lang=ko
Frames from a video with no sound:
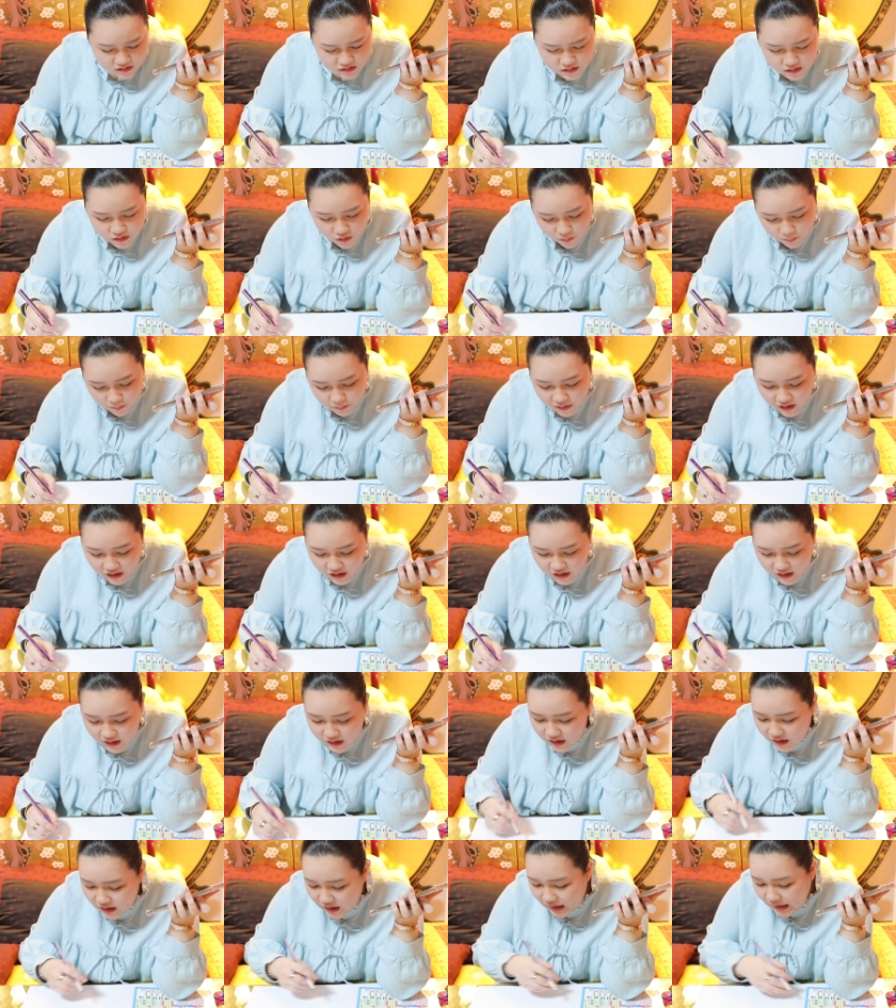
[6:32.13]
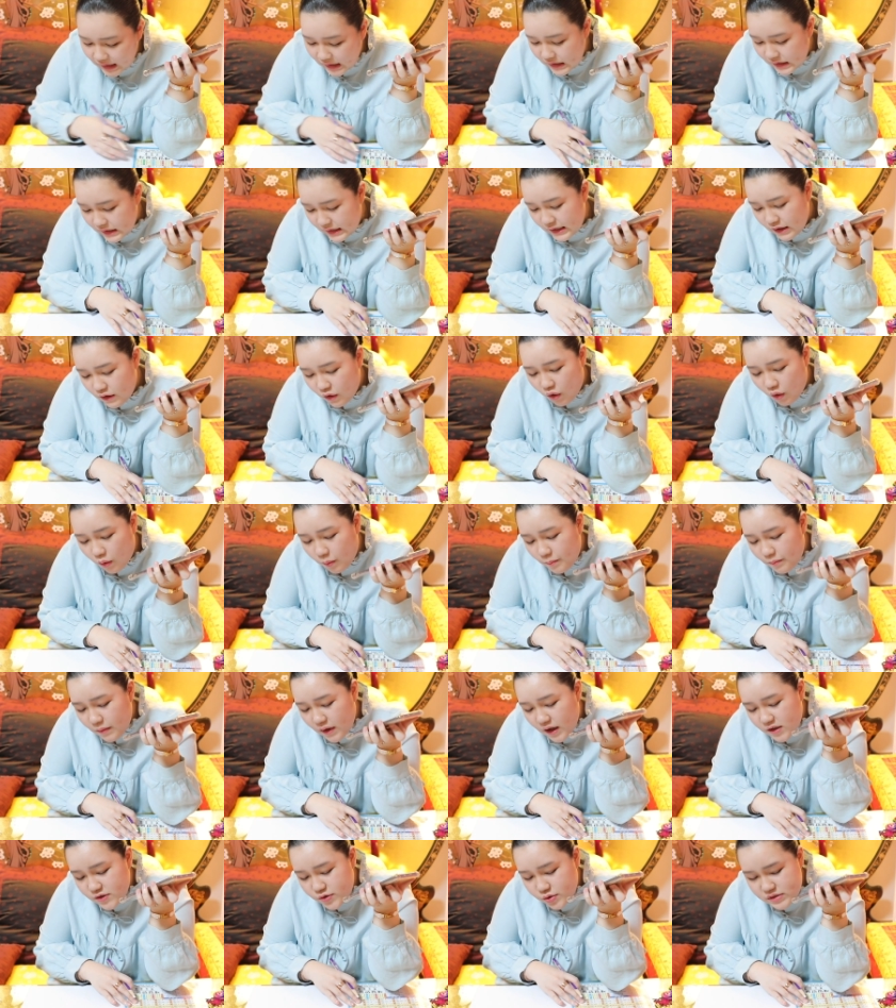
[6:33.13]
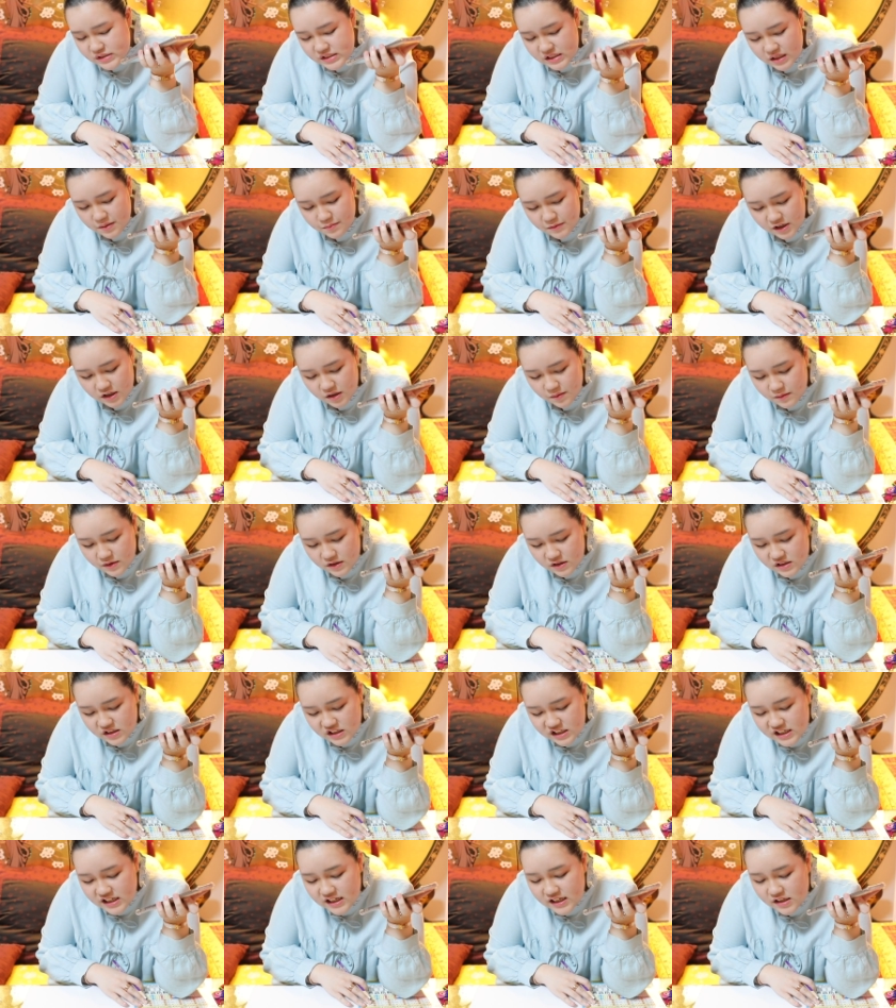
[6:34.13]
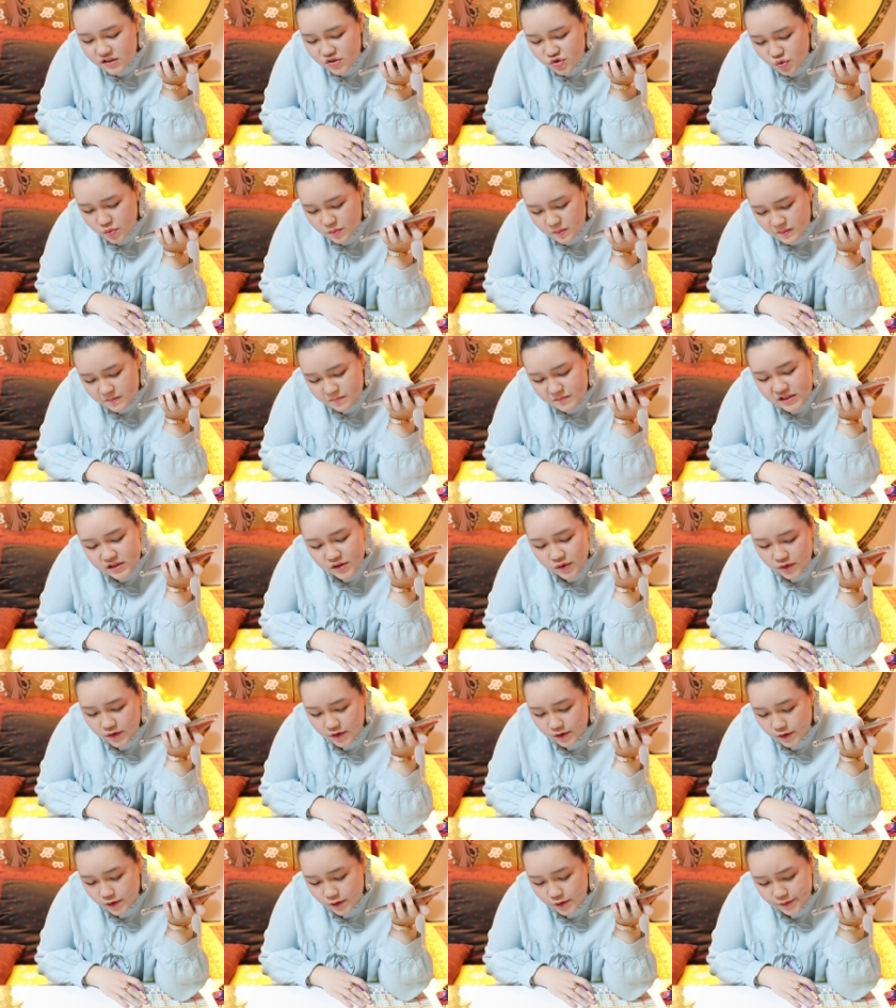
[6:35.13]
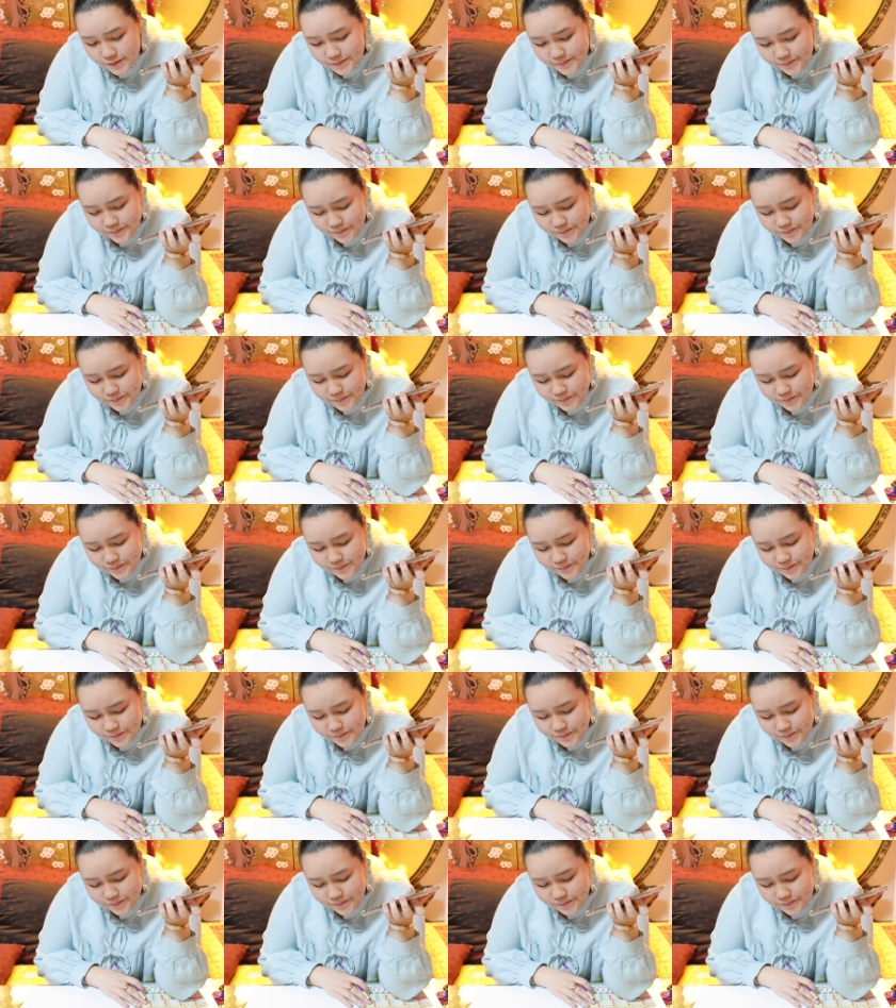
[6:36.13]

근데 엄마 네. 이거 엄마가 솔직히 말하면 이기기 좀 힘들어요.